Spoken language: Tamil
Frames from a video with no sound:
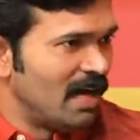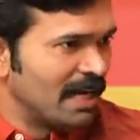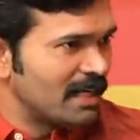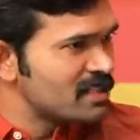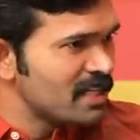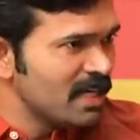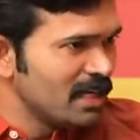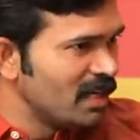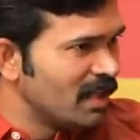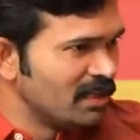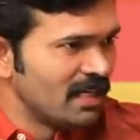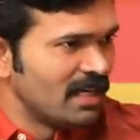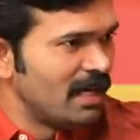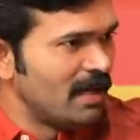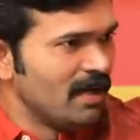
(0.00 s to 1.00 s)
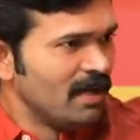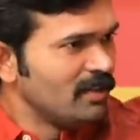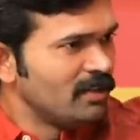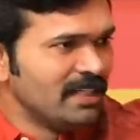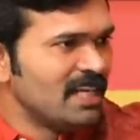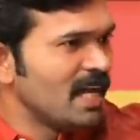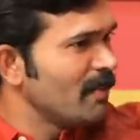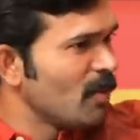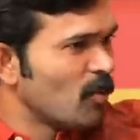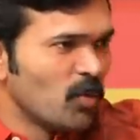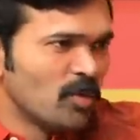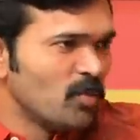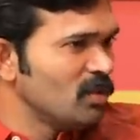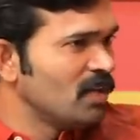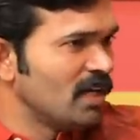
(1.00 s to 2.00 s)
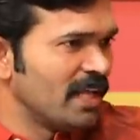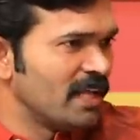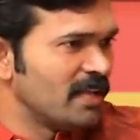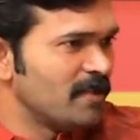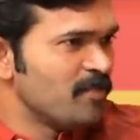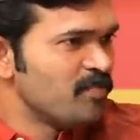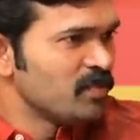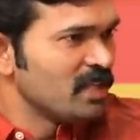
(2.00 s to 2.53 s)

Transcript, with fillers: அரசியல் அந்த திண்டாமை ஒருபோதும் கிடையாது